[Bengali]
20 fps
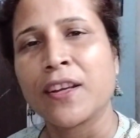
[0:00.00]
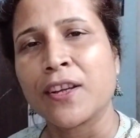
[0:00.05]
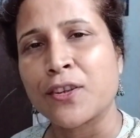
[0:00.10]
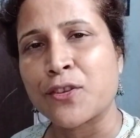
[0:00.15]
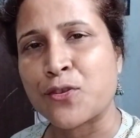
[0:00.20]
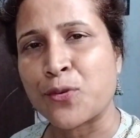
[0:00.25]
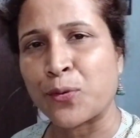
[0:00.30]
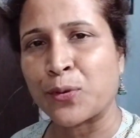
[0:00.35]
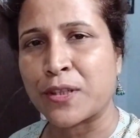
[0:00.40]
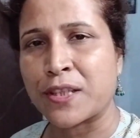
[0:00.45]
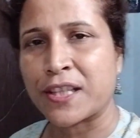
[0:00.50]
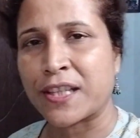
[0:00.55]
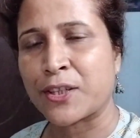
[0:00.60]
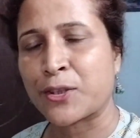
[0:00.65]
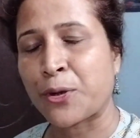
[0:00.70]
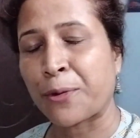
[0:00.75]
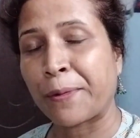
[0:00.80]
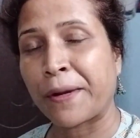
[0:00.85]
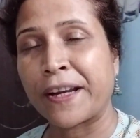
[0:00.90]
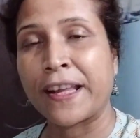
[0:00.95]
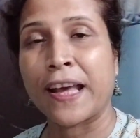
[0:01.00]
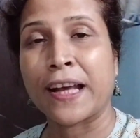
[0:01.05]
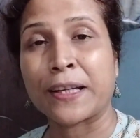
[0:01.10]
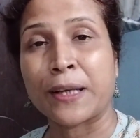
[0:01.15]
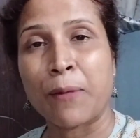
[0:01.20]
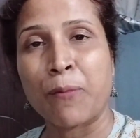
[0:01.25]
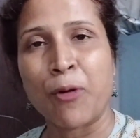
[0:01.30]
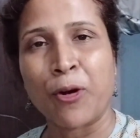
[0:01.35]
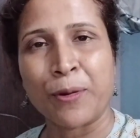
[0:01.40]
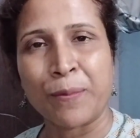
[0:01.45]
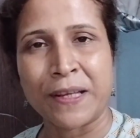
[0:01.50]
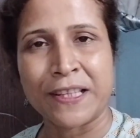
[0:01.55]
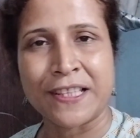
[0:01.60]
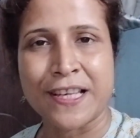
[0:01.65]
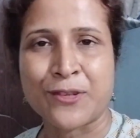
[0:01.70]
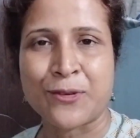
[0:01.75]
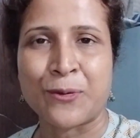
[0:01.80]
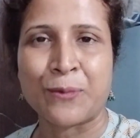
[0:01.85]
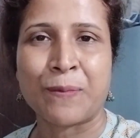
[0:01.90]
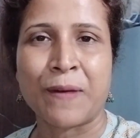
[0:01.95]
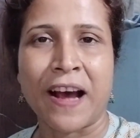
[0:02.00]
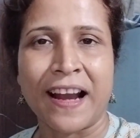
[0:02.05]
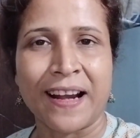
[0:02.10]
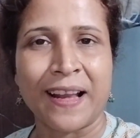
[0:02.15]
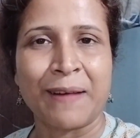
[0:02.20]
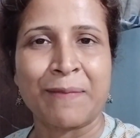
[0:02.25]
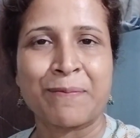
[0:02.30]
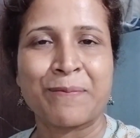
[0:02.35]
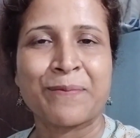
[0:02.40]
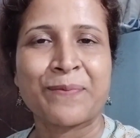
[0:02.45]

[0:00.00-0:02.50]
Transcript: চলছে সবারই একটা মন মেজাজ খুব খারাপ